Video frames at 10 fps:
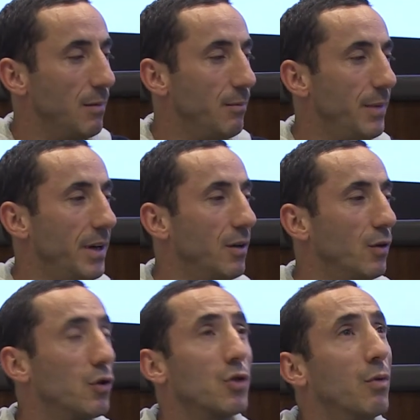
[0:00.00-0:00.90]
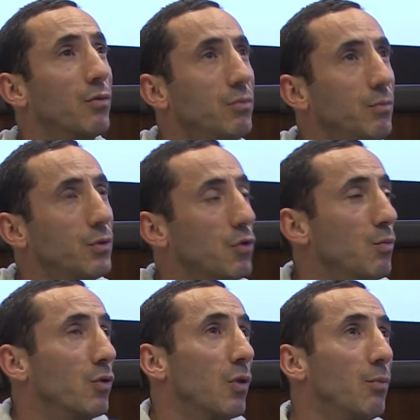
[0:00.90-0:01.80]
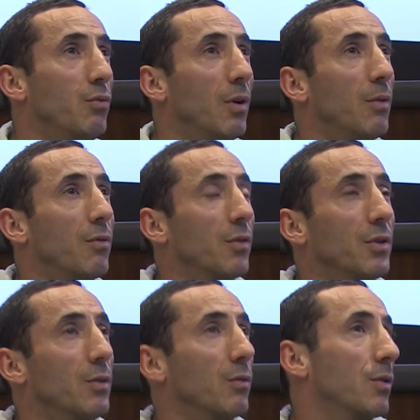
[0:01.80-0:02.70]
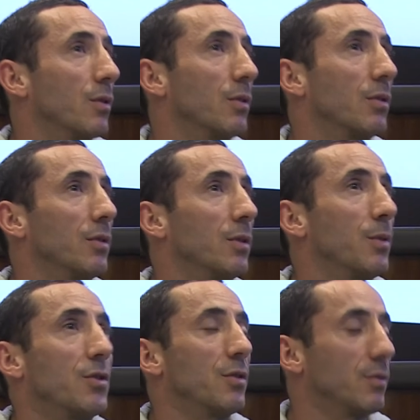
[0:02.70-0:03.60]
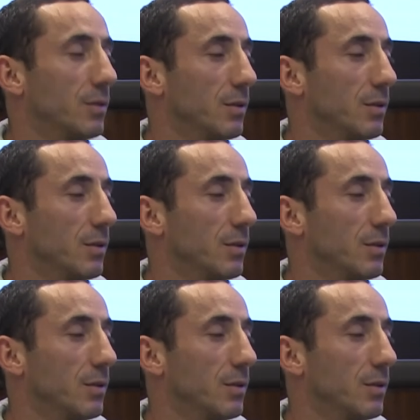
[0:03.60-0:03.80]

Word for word: Mais euh, ça, je m'en fous, puisque je me sens plus vraiment français, donc euh, c'est pas le nom.